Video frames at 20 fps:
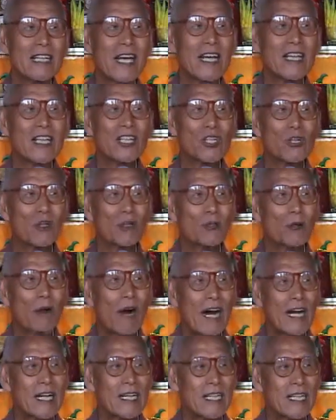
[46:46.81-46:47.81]
在九
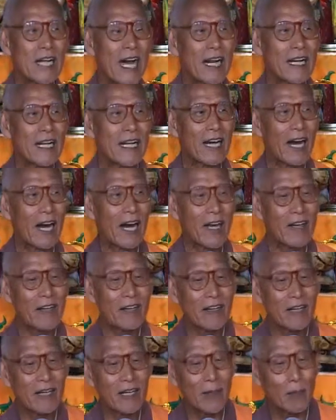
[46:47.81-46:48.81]
华山里
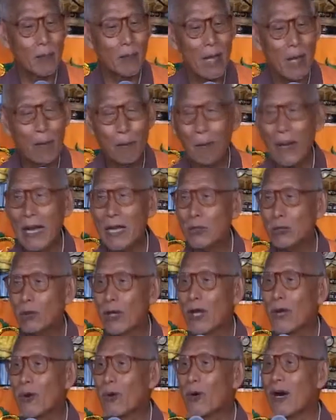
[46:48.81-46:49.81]
还有一个百
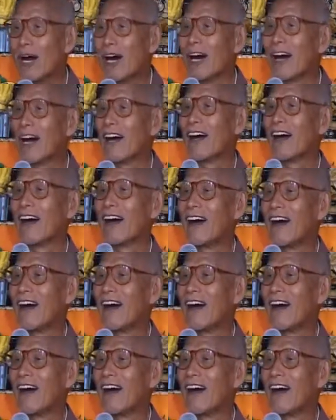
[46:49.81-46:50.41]
岁棍，